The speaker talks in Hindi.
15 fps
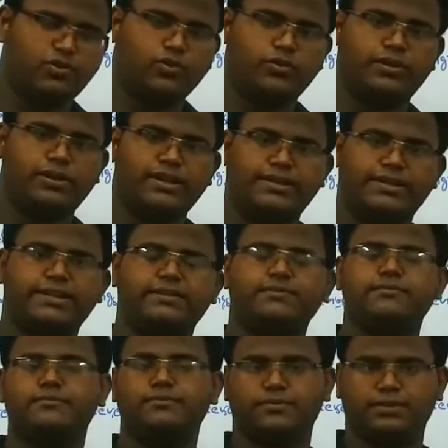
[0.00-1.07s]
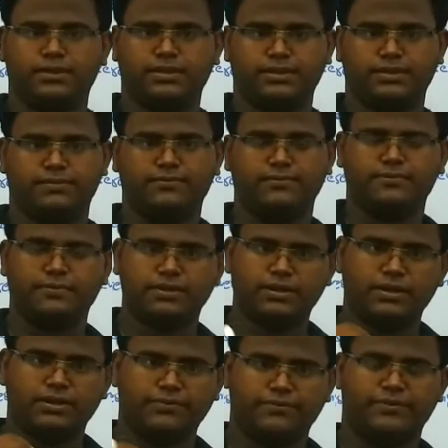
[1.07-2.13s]
को रिलेटेड
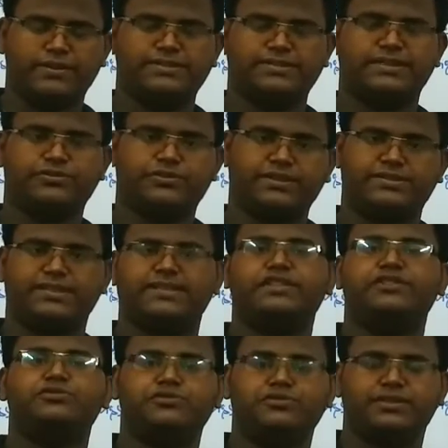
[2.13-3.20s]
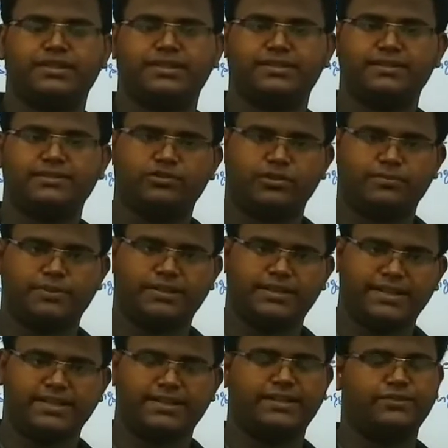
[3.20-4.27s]
वर्ड्स हैं जो एक साथ ही यूज होते रहते हैं तो हमने
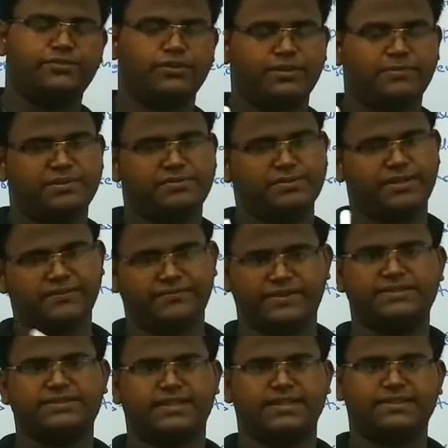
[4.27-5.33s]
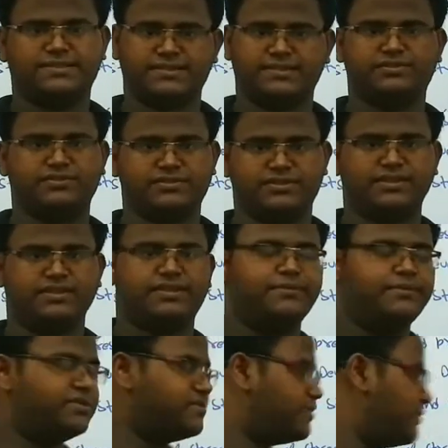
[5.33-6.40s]
देखा था कि उनके बीच में डिफरेंस क्या है स्ट्रेस और स्ट्रेंथ
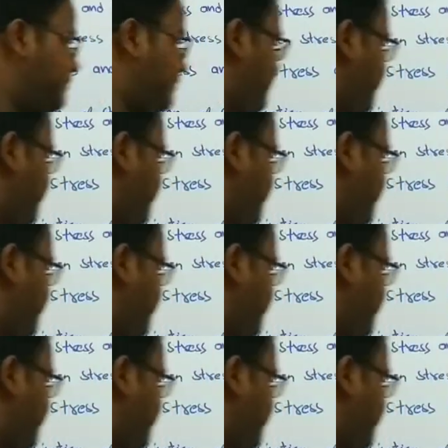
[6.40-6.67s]
के बीच में